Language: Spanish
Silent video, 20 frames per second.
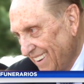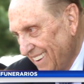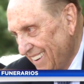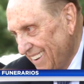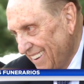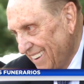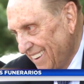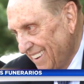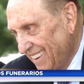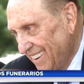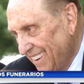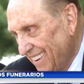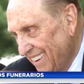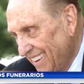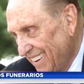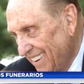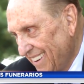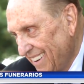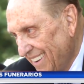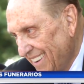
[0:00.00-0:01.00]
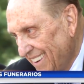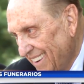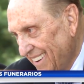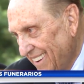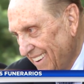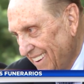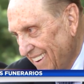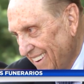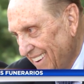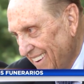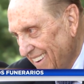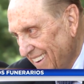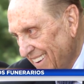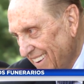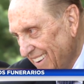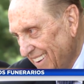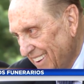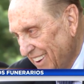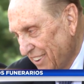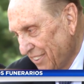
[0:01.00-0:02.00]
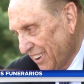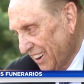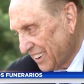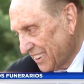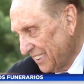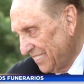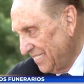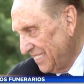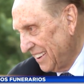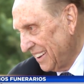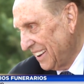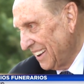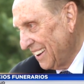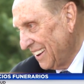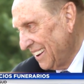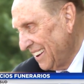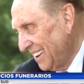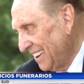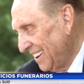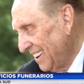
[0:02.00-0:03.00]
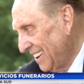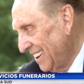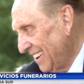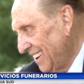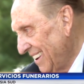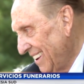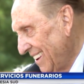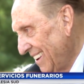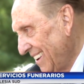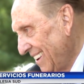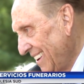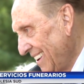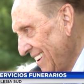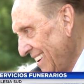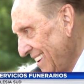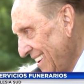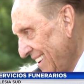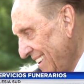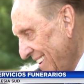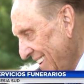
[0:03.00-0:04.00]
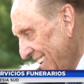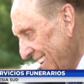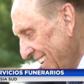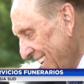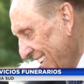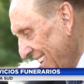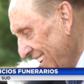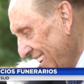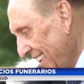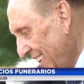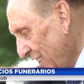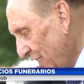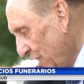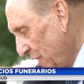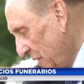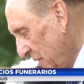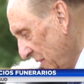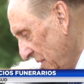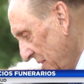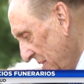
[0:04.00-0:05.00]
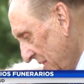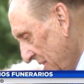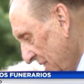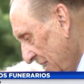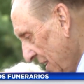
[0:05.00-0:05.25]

presidente. Este se realizará un día antes, el 11 de enero, desde las 9 de la